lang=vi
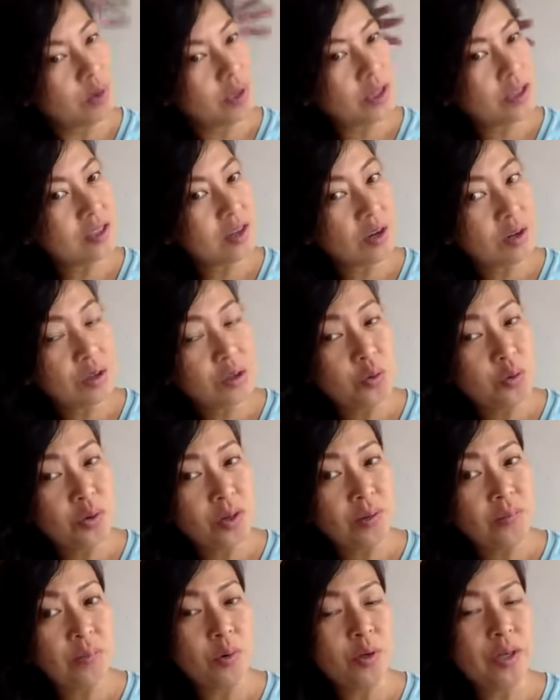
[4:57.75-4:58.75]
một cái trò
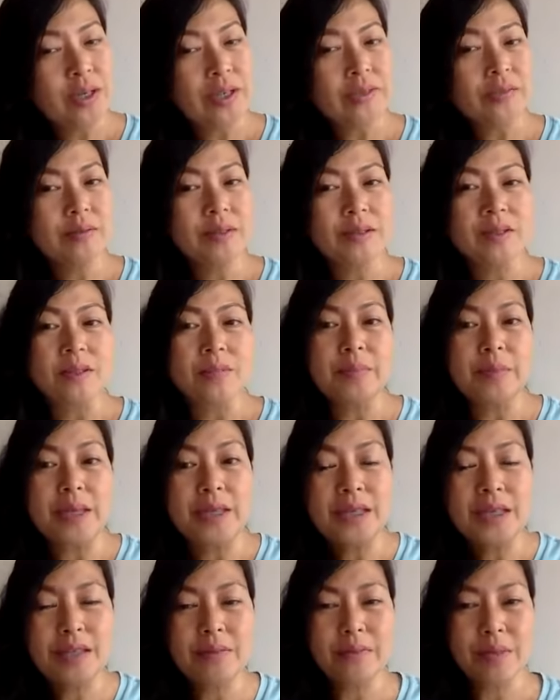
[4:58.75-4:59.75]
đùa một cái người
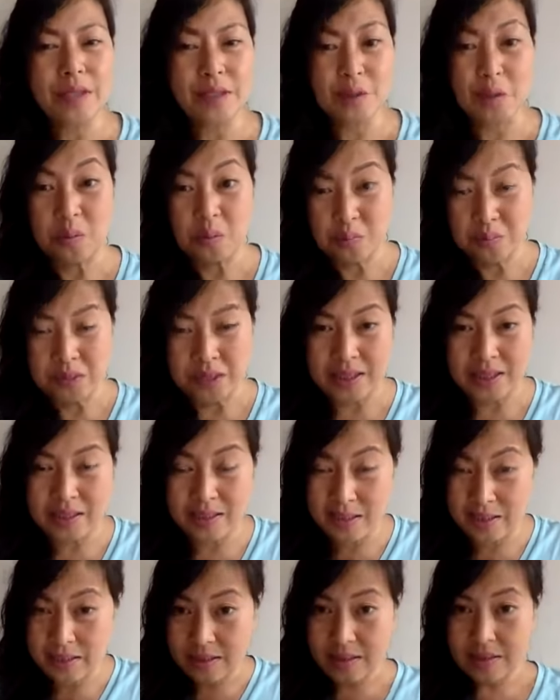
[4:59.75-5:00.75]
bị điên bị khùng
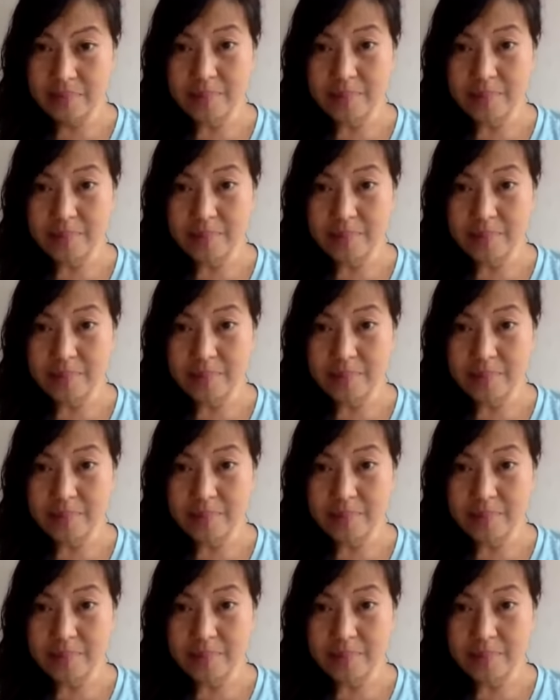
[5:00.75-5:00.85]
bị à,